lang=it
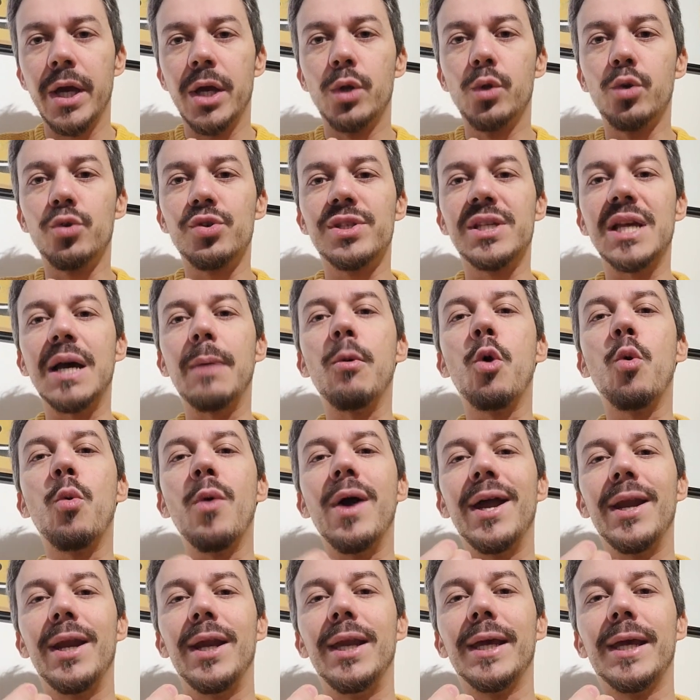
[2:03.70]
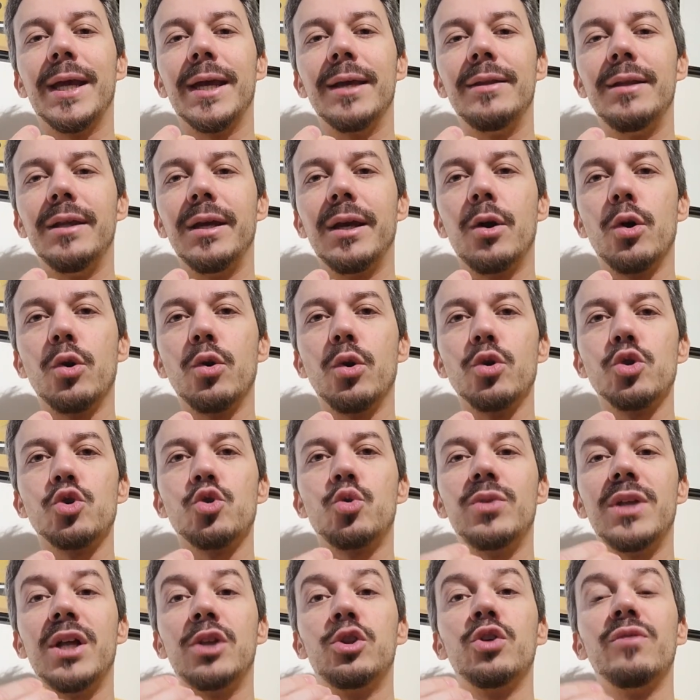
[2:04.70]
non siamo quelli che dicono lo
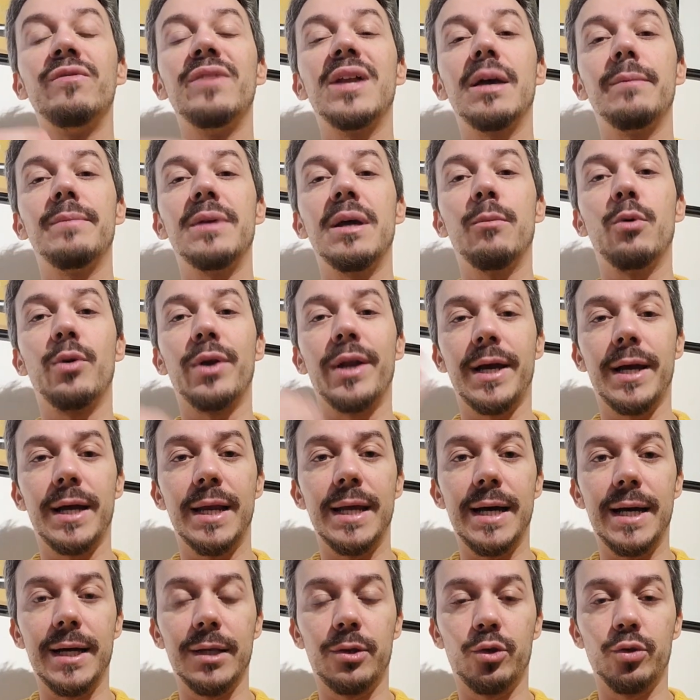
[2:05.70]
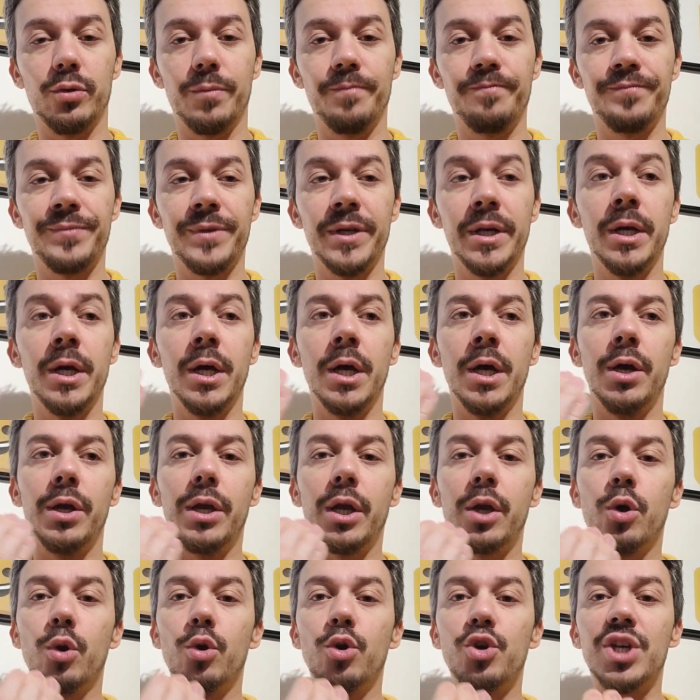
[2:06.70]
scudetto ve l'abbiamo regalato,
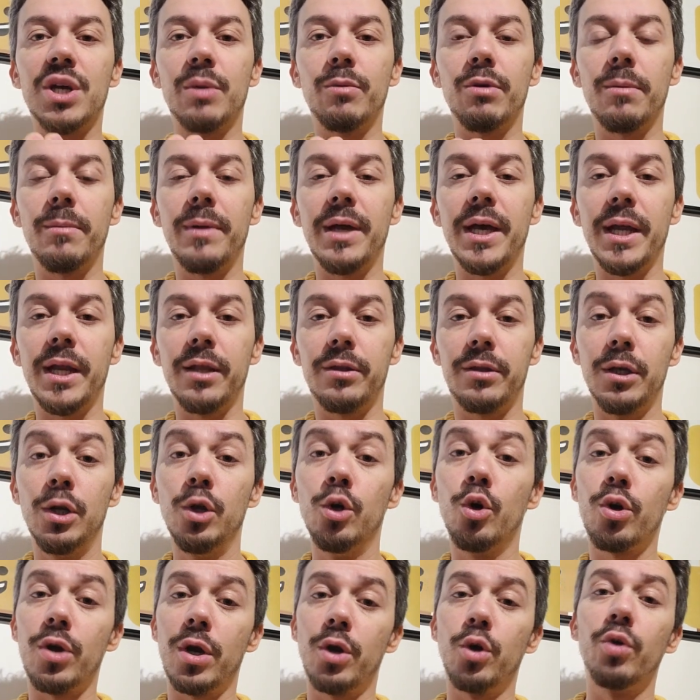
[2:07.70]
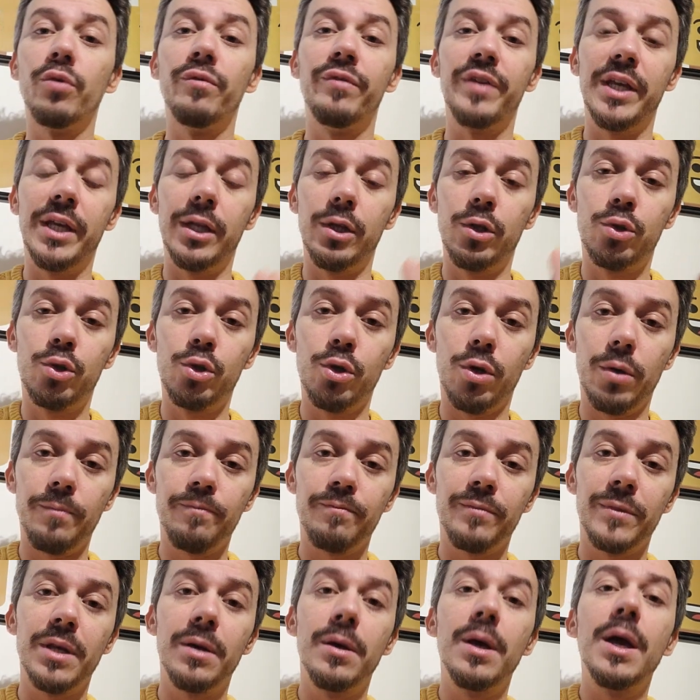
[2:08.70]
riconosciamo i meriti, loro hanno
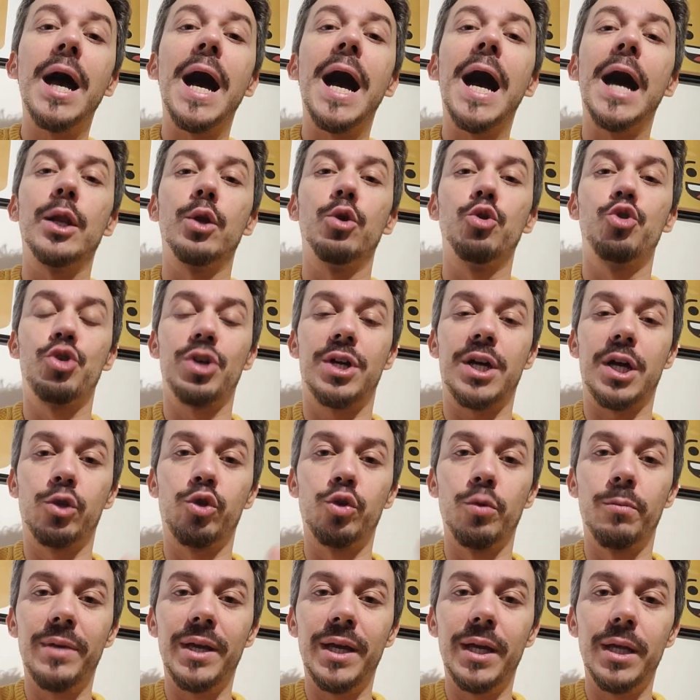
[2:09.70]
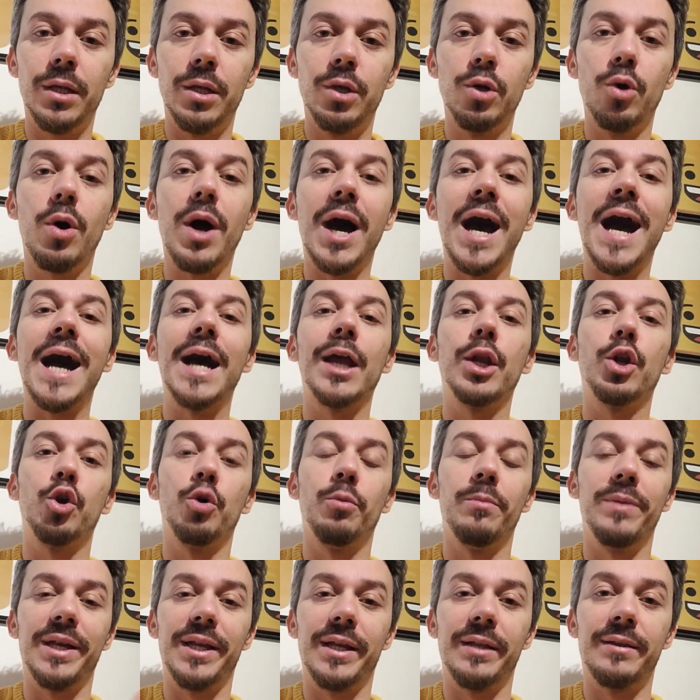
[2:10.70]
vinto, hanno giocato meglio, hanno
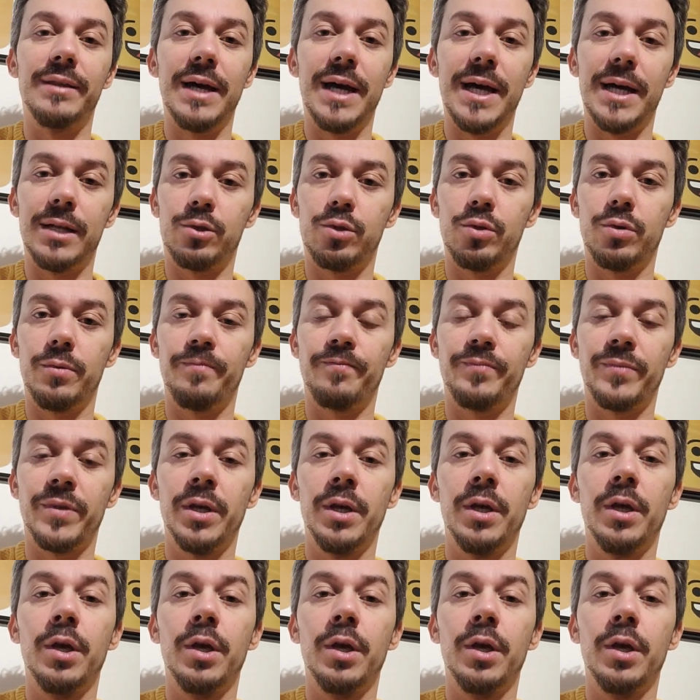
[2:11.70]
meritato.